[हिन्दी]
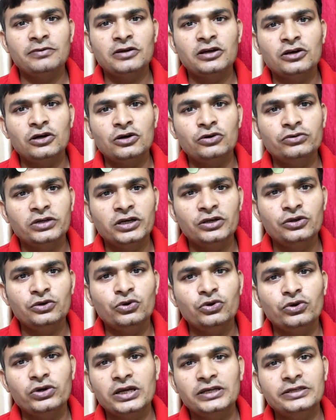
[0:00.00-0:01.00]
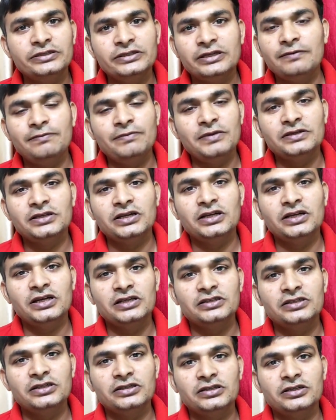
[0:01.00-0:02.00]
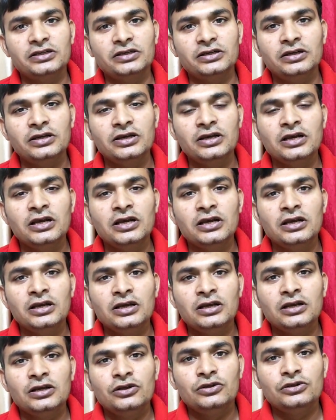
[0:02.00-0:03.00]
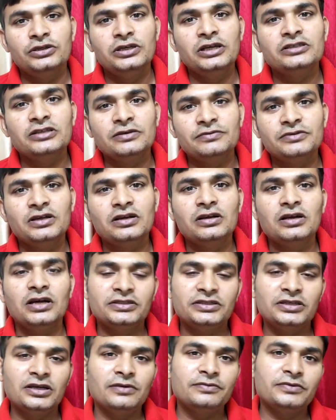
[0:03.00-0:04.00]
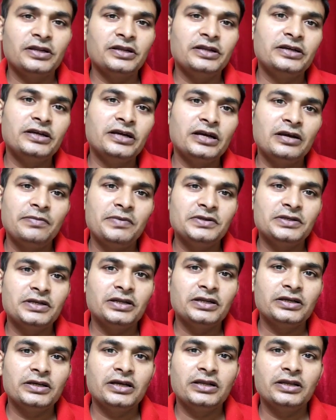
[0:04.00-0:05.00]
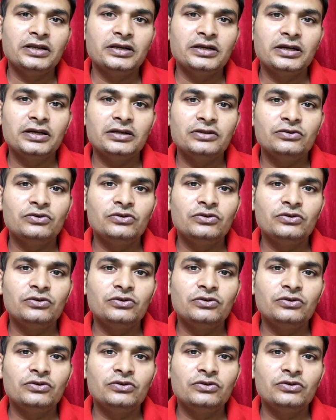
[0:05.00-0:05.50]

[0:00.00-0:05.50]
आपका अकाउंट है यूनो कैश से आप पैसा निकाल सकते हैं ये सबसे अच्छा तरीका है पैसा निकालने का